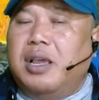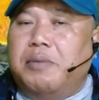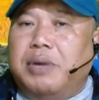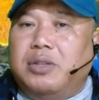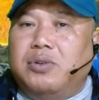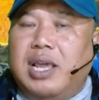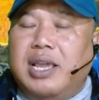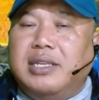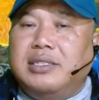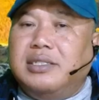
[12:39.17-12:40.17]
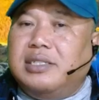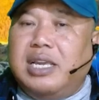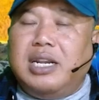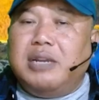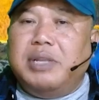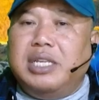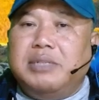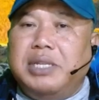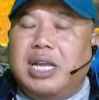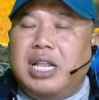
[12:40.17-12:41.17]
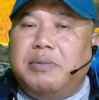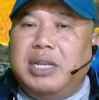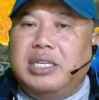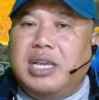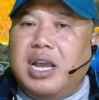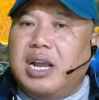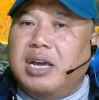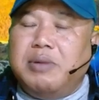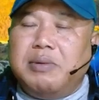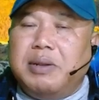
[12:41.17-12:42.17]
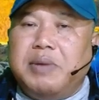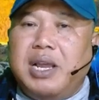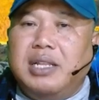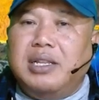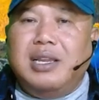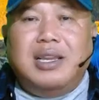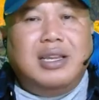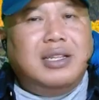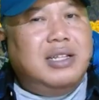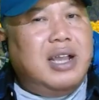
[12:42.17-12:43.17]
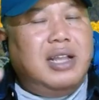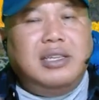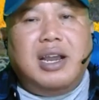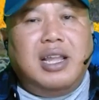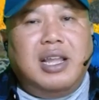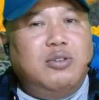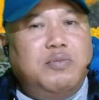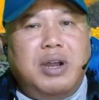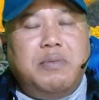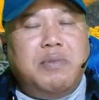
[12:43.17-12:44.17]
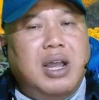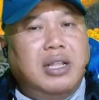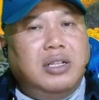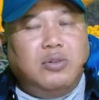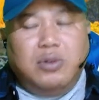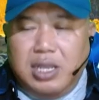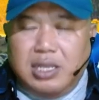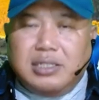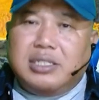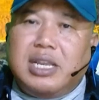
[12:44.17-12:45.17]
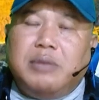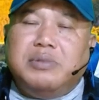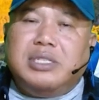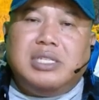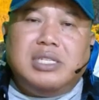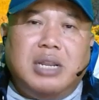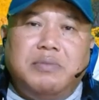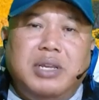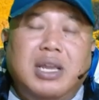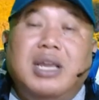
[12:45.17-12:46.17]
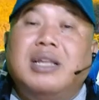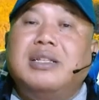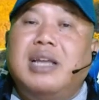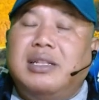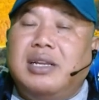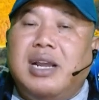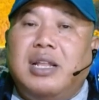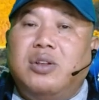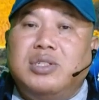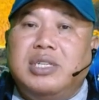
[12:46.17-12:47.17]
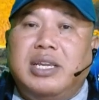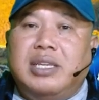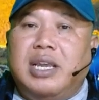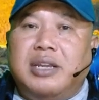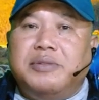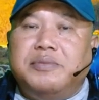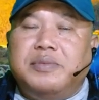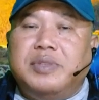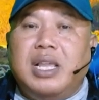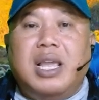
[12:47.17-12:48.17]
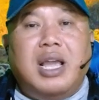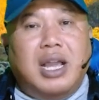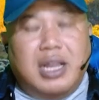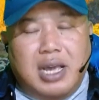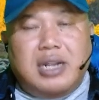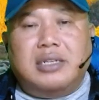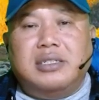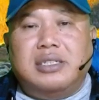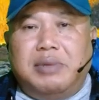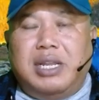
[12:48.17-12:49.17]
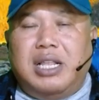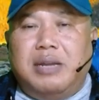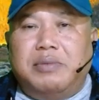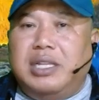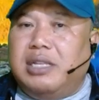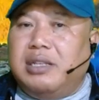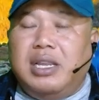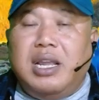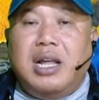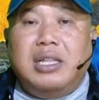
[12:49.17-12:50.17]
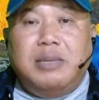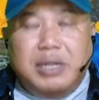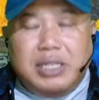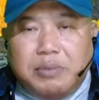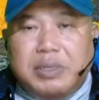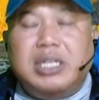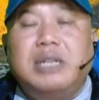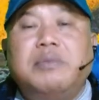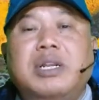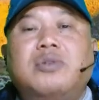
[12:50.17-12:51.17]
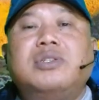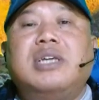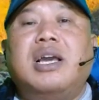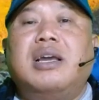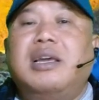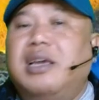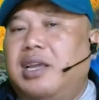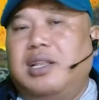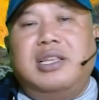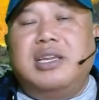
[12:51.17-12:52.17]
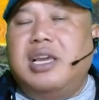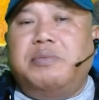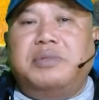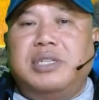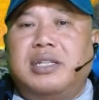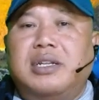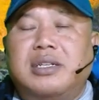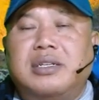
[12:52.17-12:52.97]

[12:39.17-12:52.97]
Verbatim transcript: bantu like, share kepada sobat alam lainnya agar bermanfaat dan jangan lupa bantu subscribe dan tekan loncengnya agar sobat alam tidak tertinggal di materi-materi berikutnya di Gap Channel.